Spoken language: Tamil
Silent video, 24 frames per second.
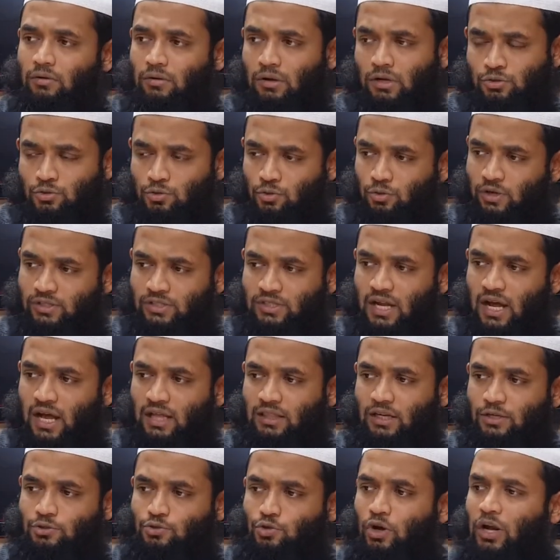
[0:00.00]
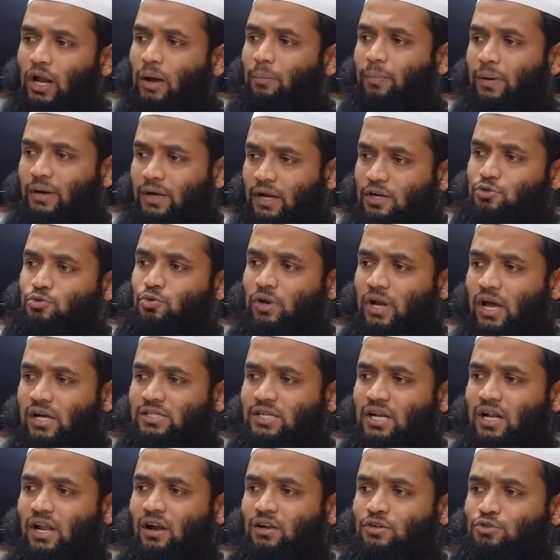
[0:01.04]
ரசூல் இஸ்லாத்தில் சொல்லப்பட்ட ரசூல்லா
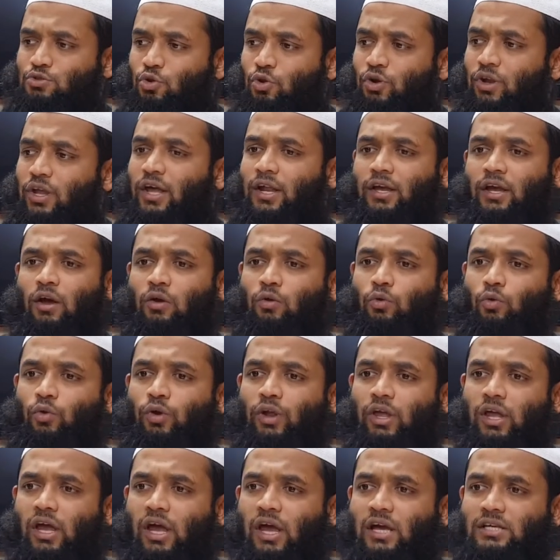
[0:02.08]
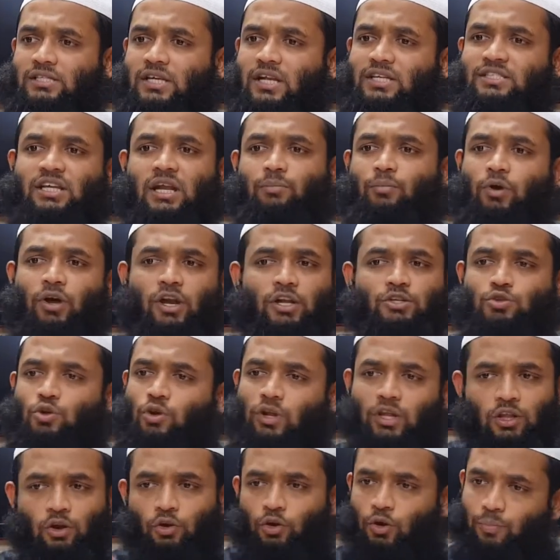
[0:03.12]
சொல்லி இருக்கக்கூடிய சில சிறப்புகளை
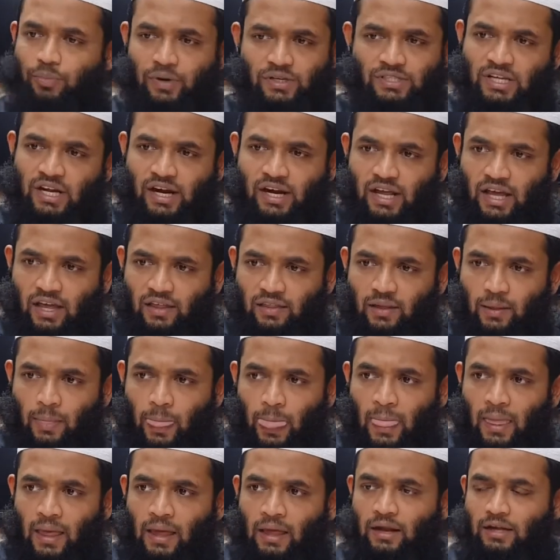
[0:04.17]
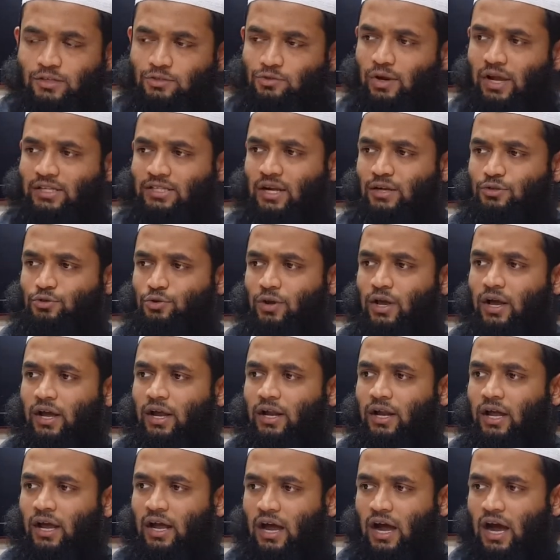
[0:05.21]
சொல்றதுல ஒன்றும் பிரச்சனை கிடையாது ரசூல்லா சொன்னாங்க
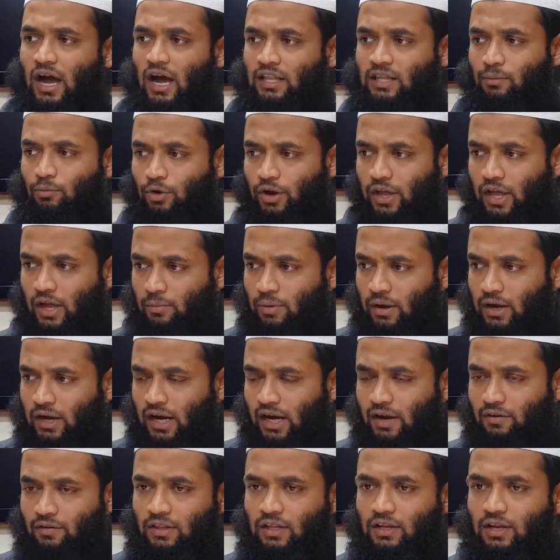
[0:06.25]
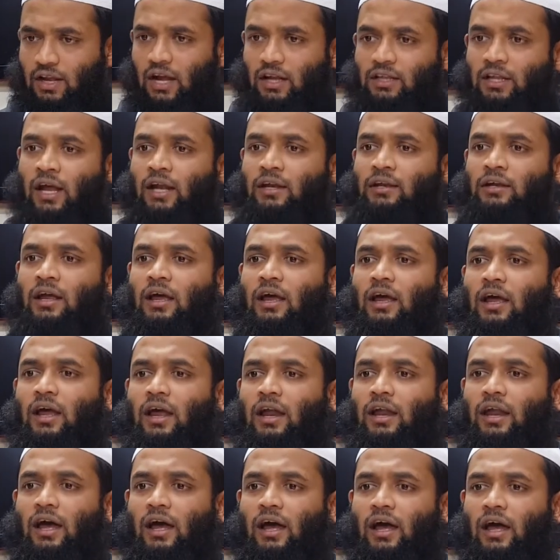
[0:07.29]
என்ன ஆதமுடைய மக்களை வந்து நான் தான்
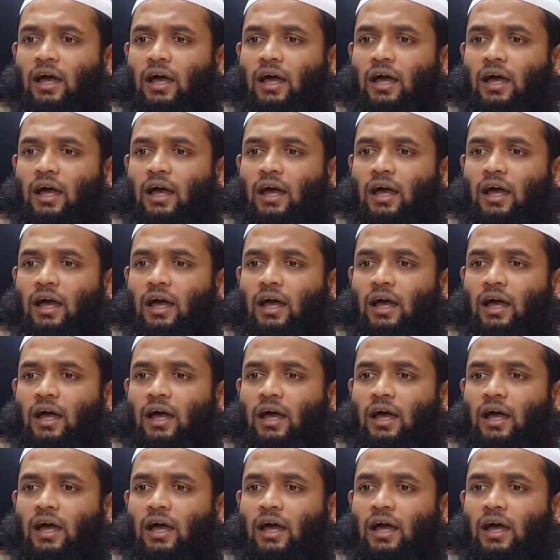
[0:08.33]
என்ன